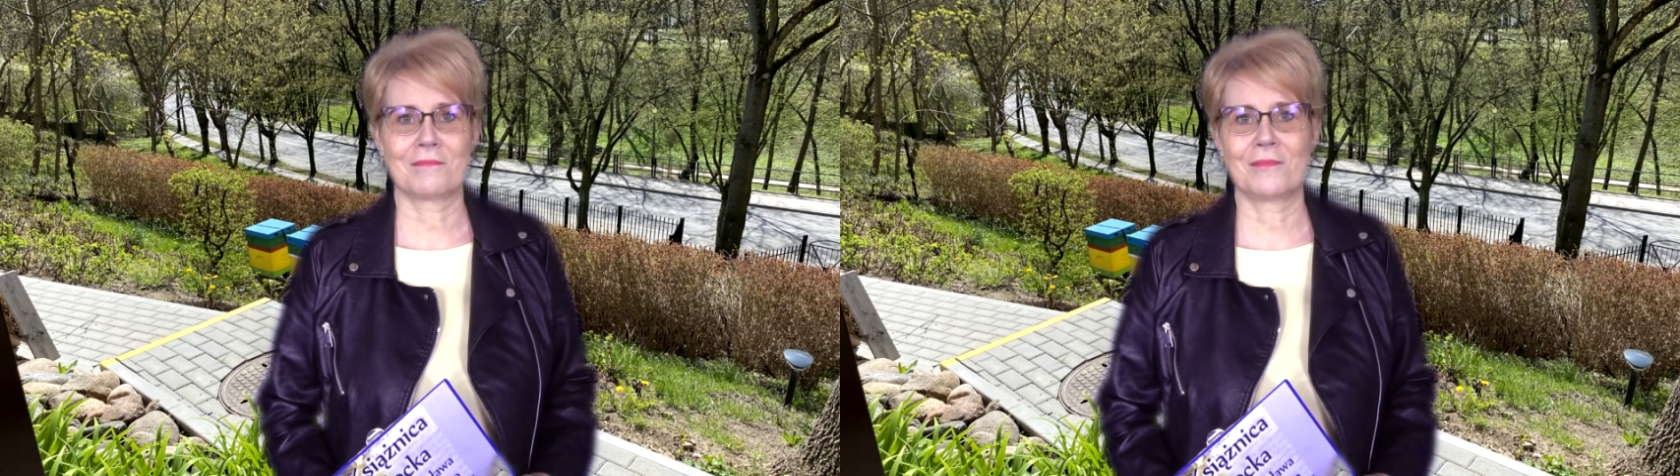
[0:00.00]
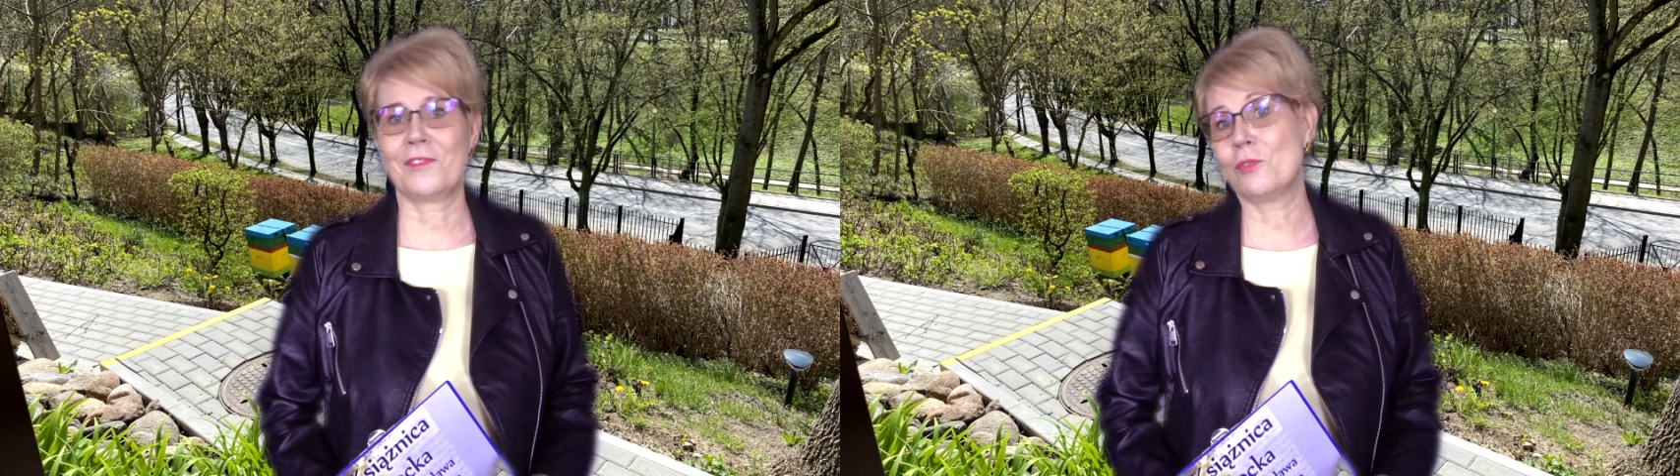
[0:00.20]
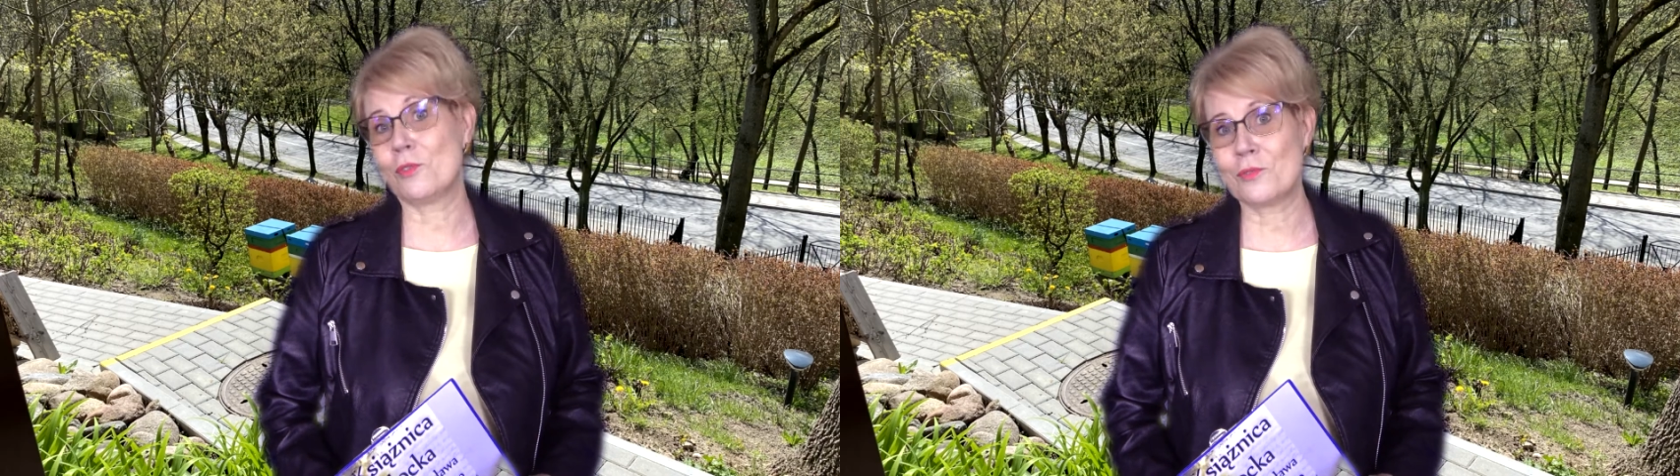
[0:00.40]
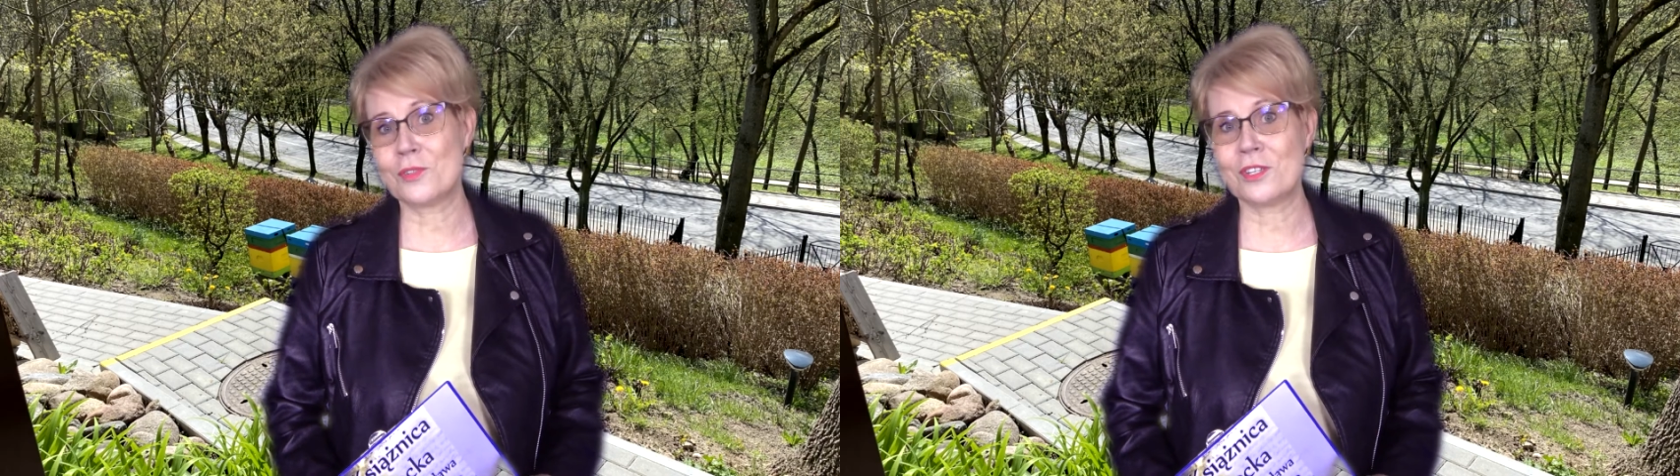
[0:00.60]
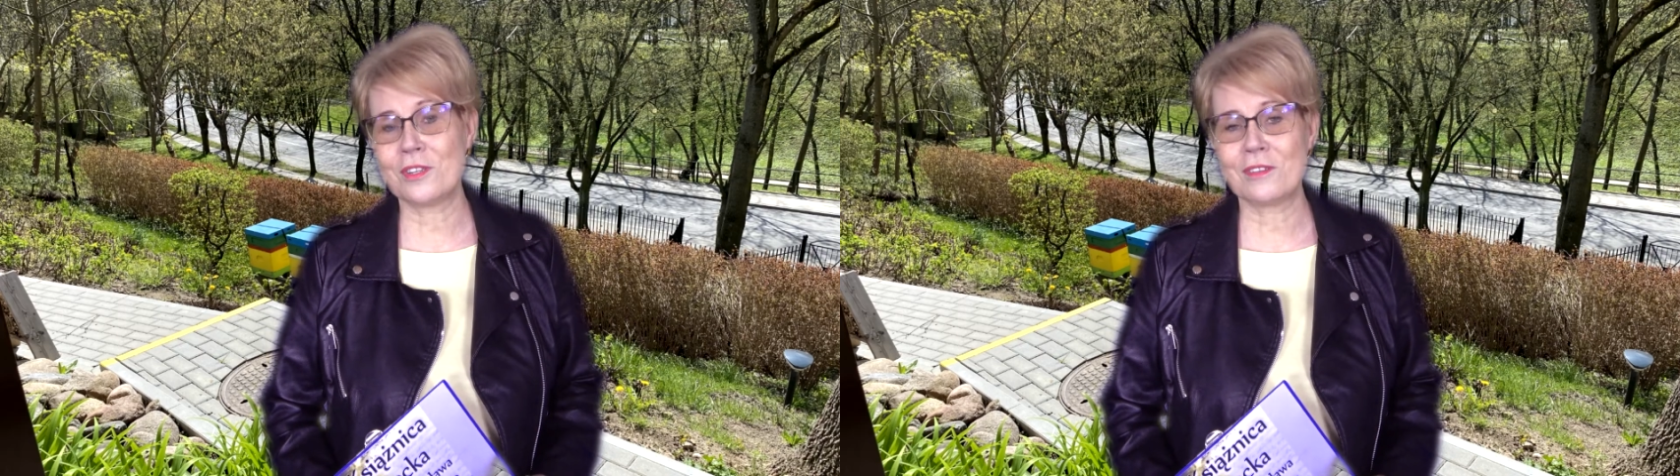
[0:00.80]
wielu
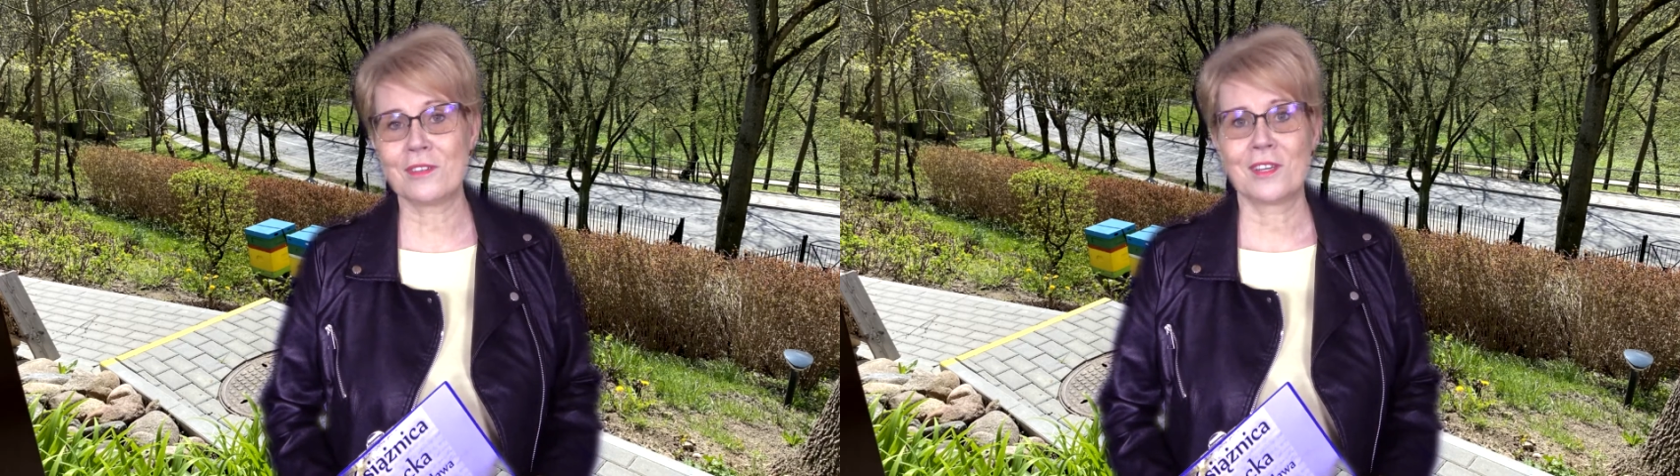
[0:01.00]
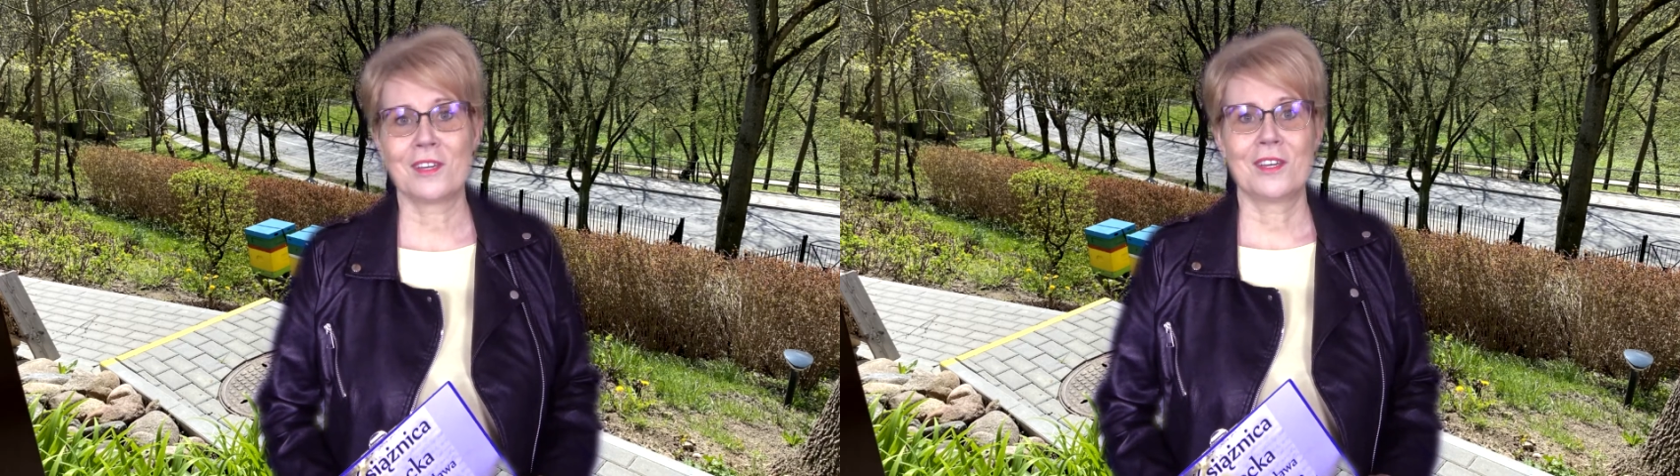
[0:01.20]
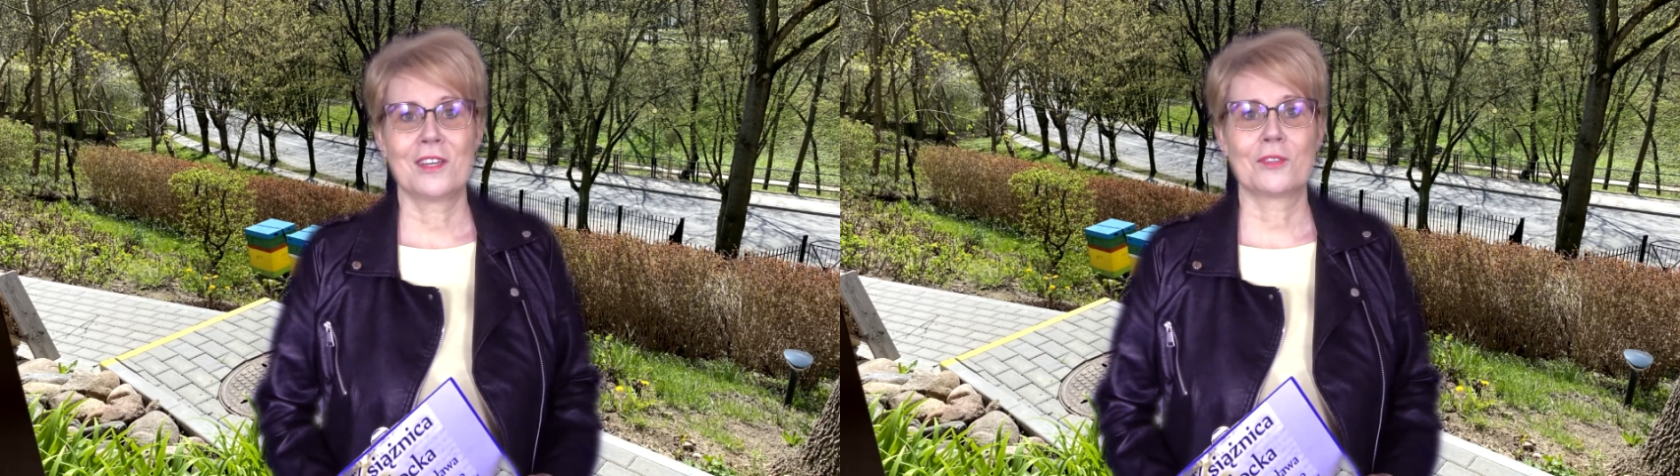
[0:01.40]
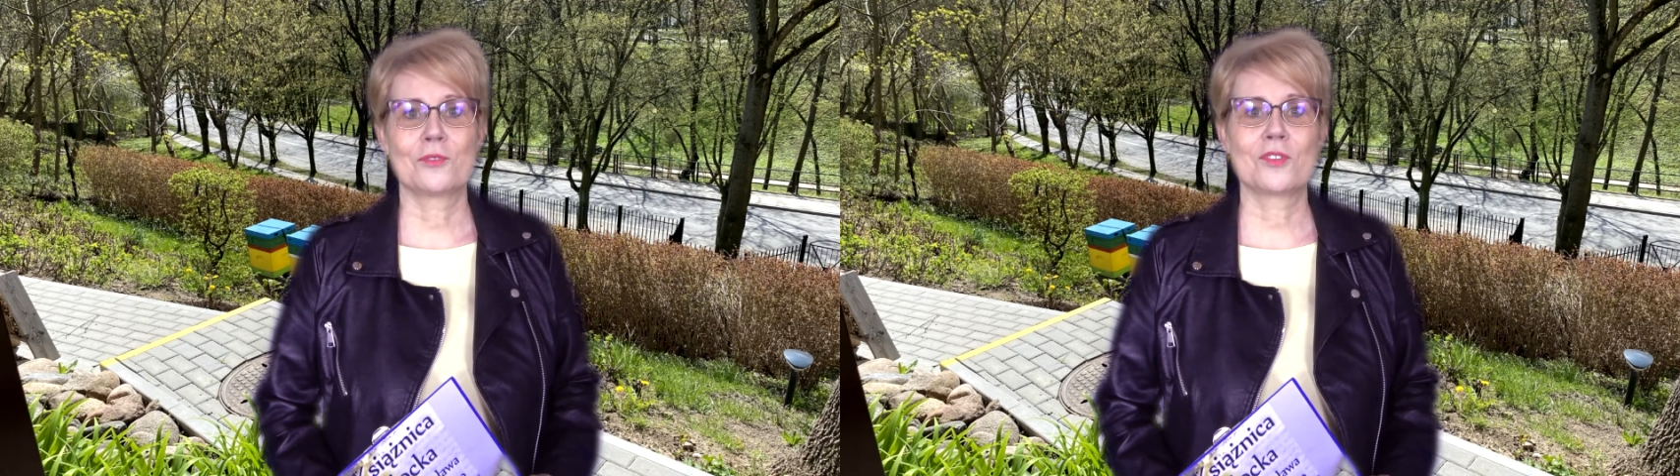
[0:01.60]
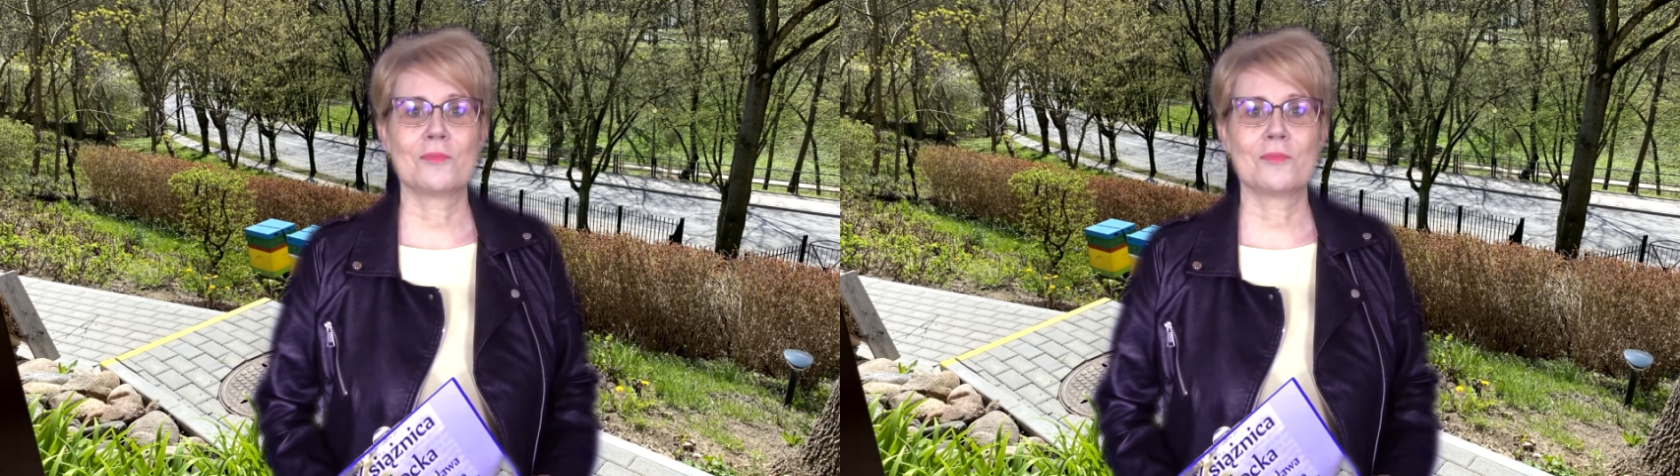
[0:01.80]
ludzi, którzy